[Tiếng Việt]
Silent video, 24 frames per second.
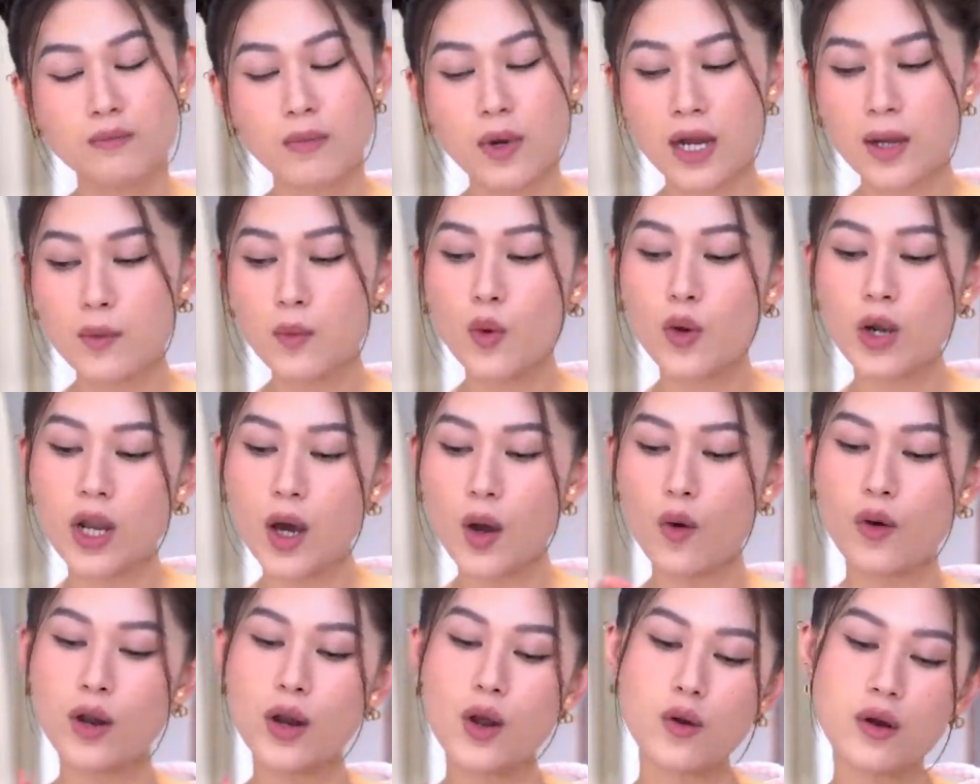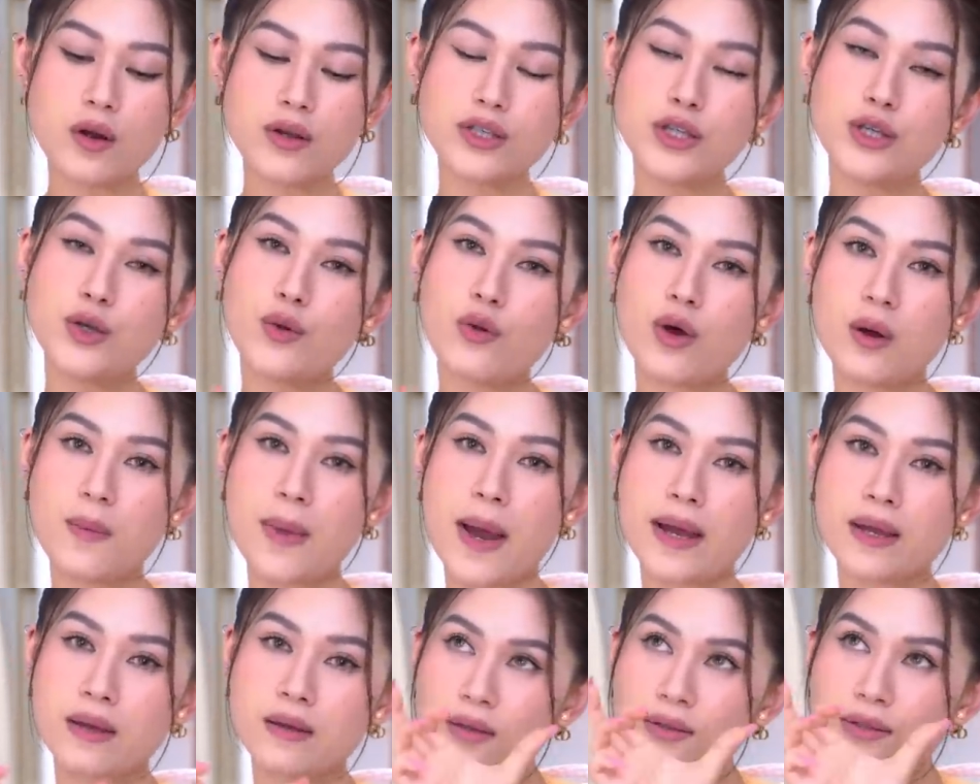Mà cái mùa lễ hội đâu có nhiều đâu các
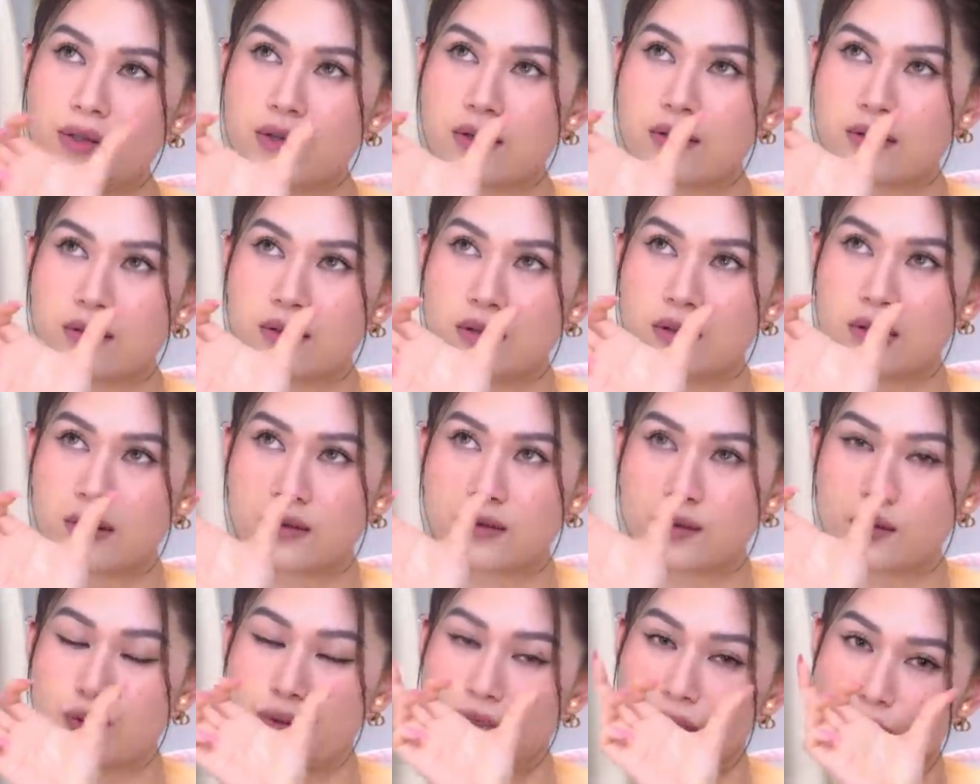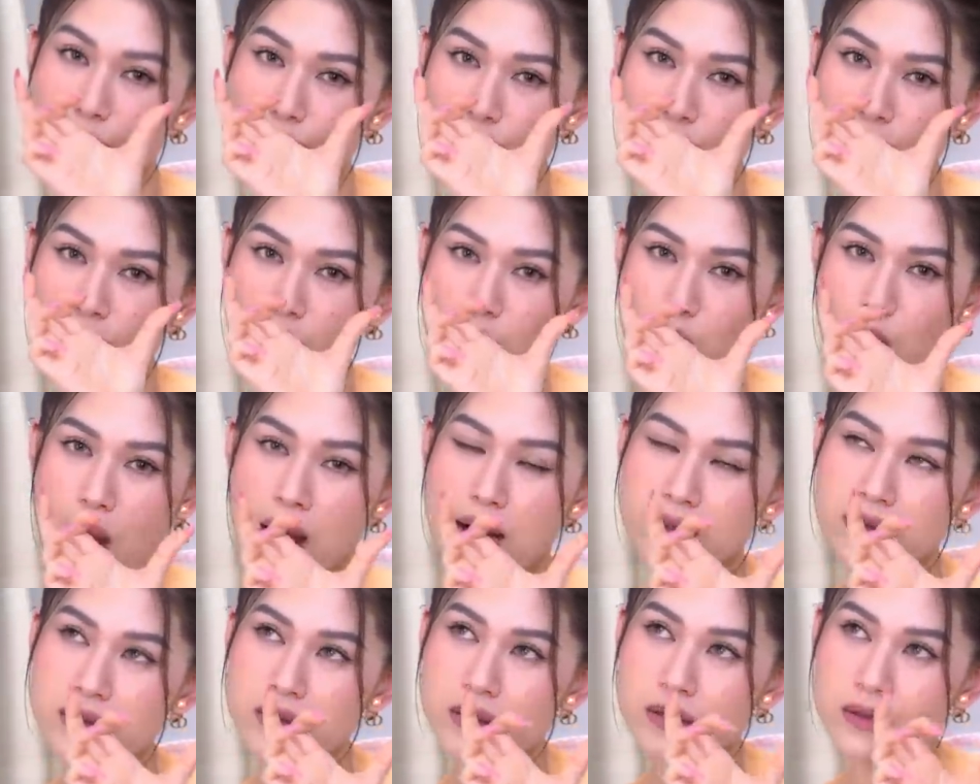bạn. Nó chừng chút xíu,
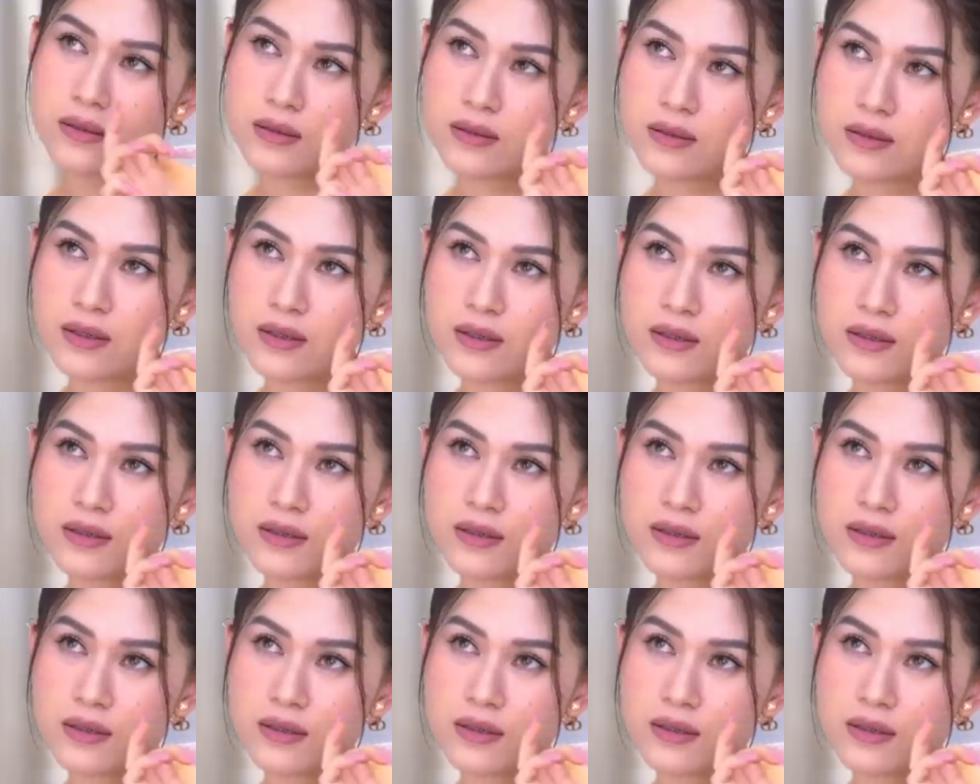khoảng chừng